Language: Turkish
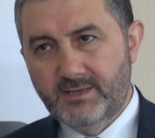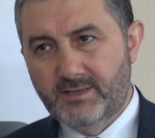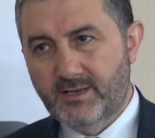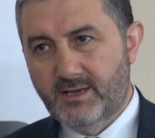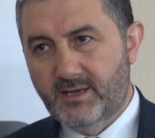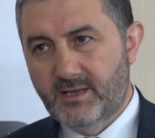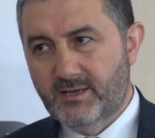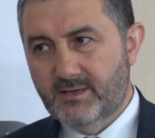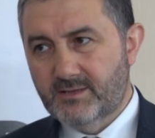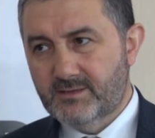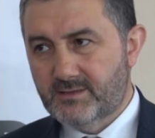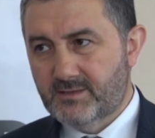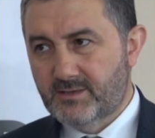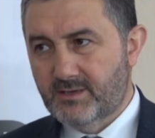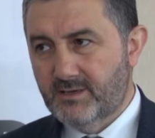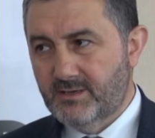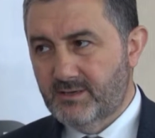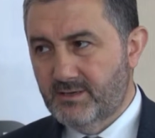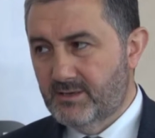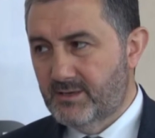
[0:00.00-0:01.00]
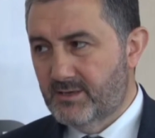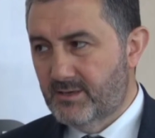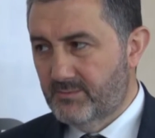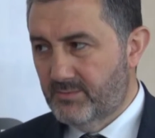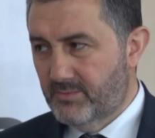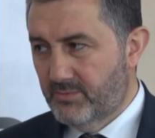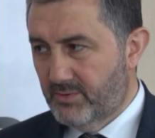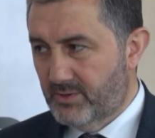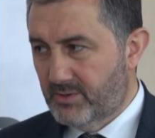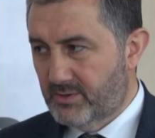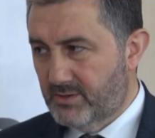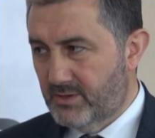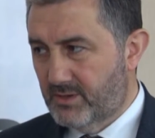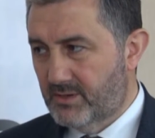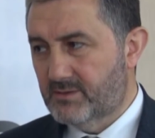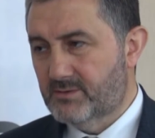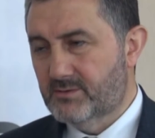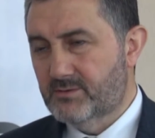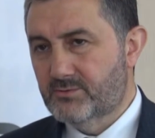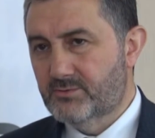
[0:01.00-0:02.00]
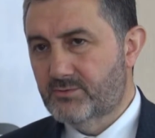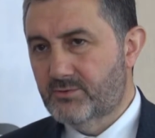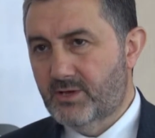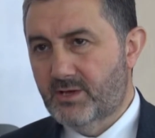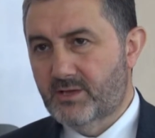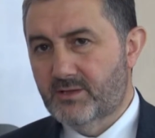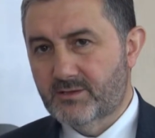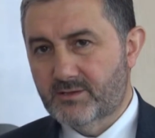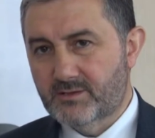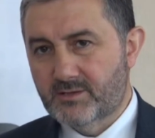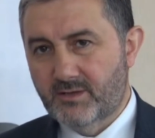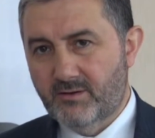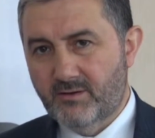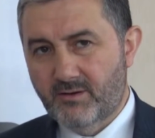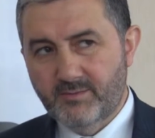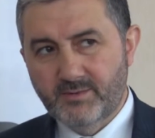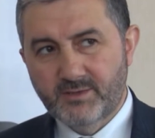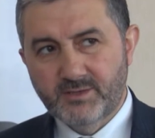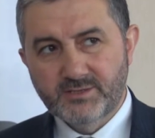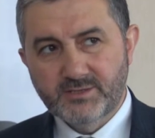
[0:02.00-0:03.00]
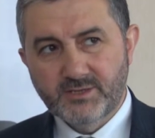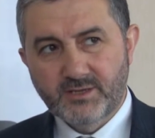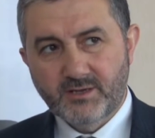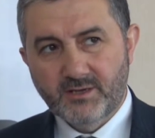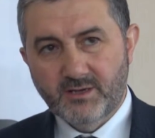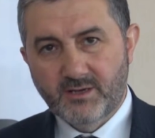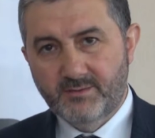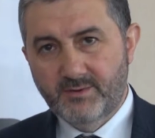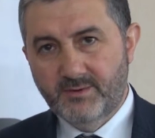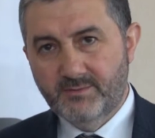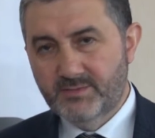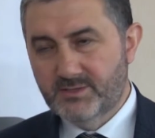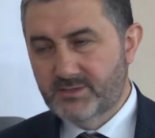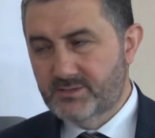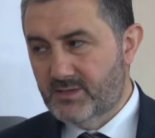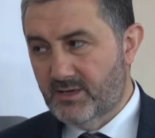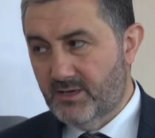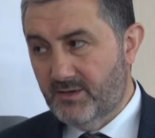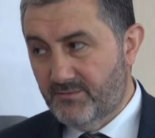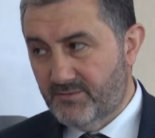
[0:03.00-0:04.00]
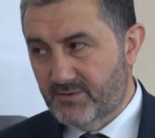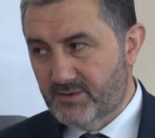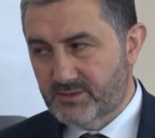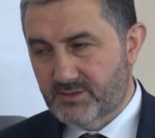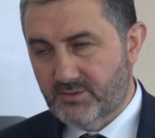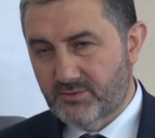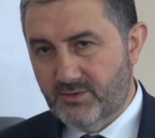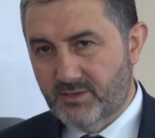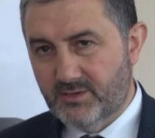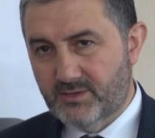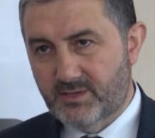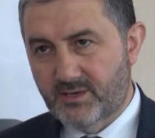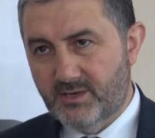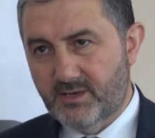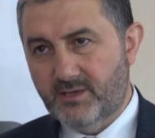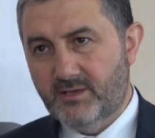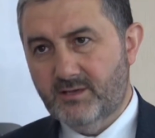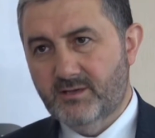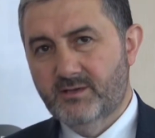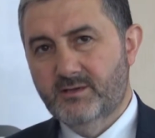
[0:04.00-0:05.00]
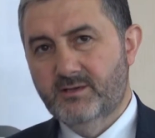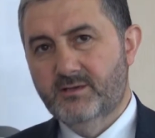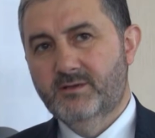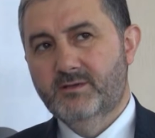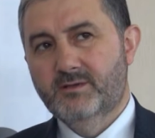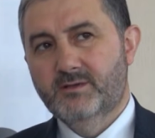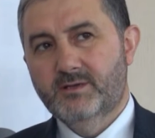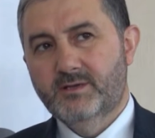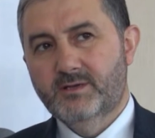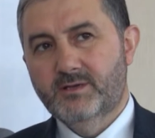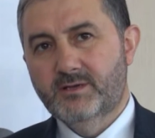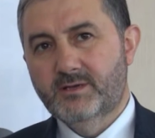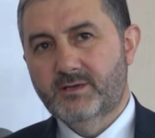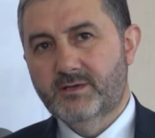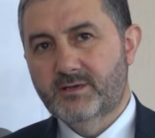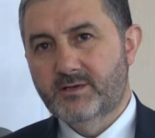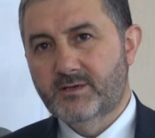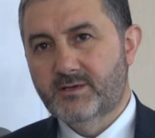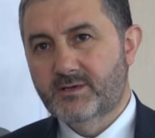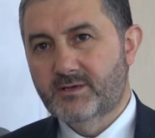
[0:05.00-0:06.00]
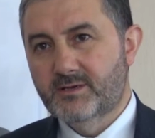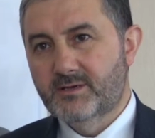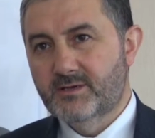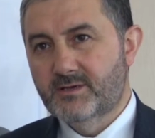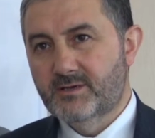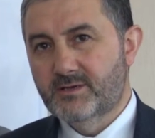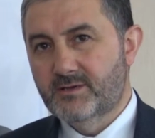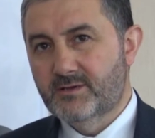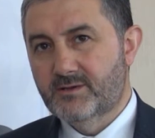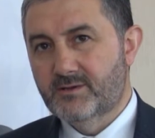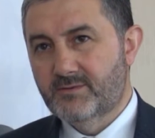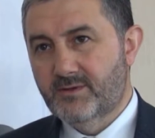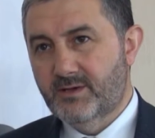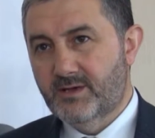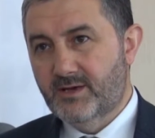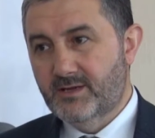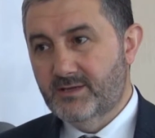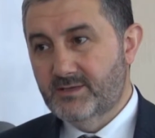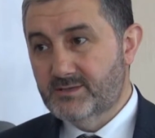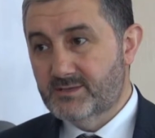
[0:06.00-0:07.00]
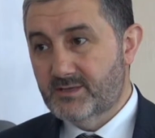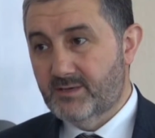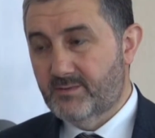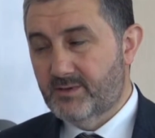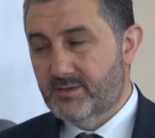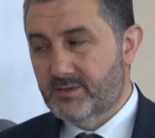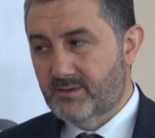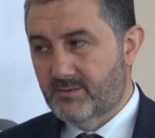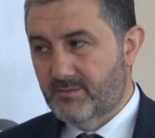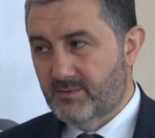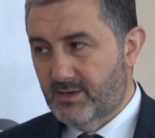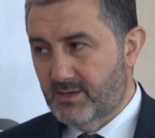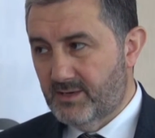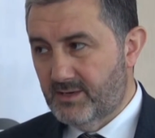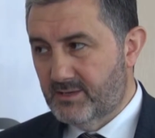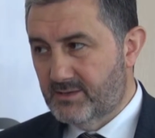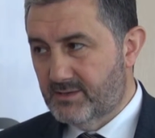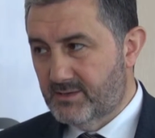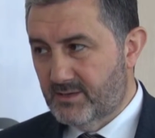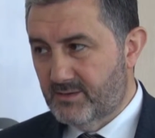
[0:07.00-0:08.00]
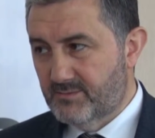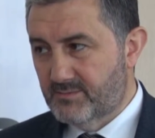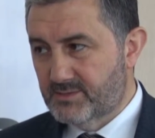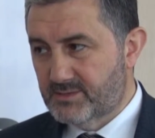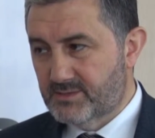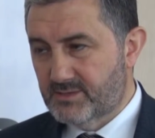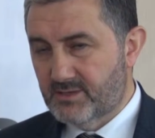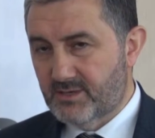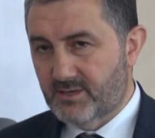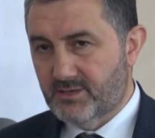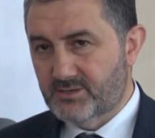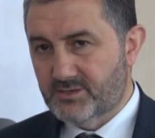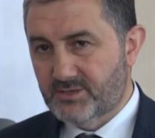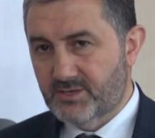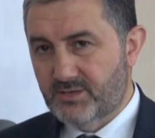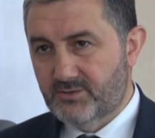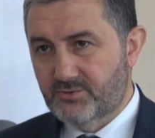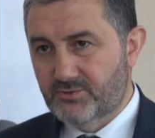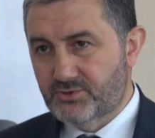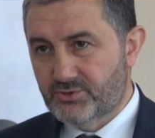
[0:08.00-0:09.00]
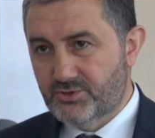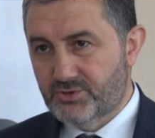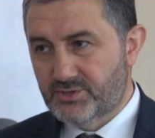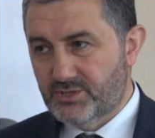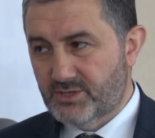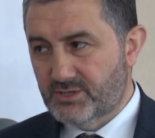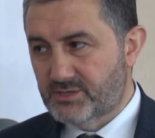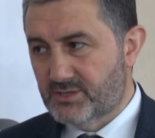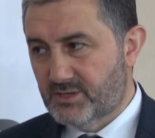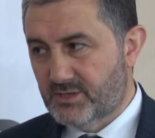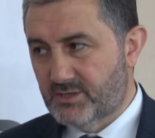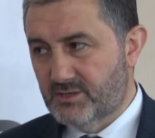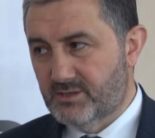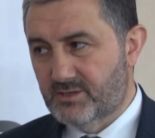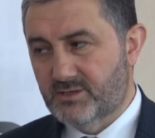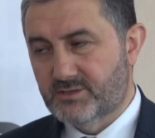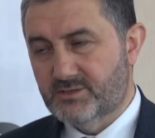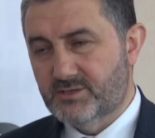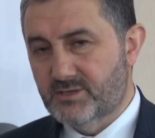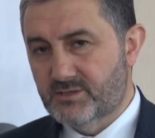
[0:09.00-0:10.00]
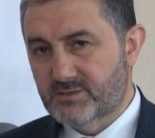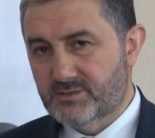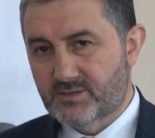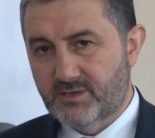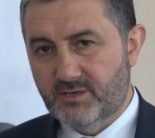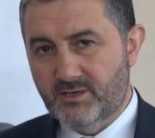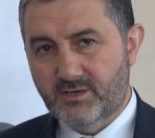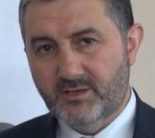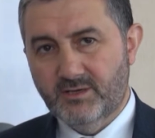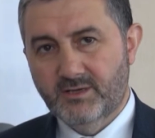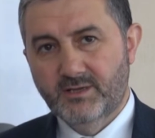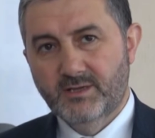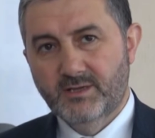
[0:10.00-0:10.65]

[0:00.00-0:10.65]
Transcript: İthalatta yine bir miktar duranlık devam edecek ama biz daha fazla üreterek e, ve aynı zamanda maliyetlerimizi de aşağı düşürecek şekilde çalışarak,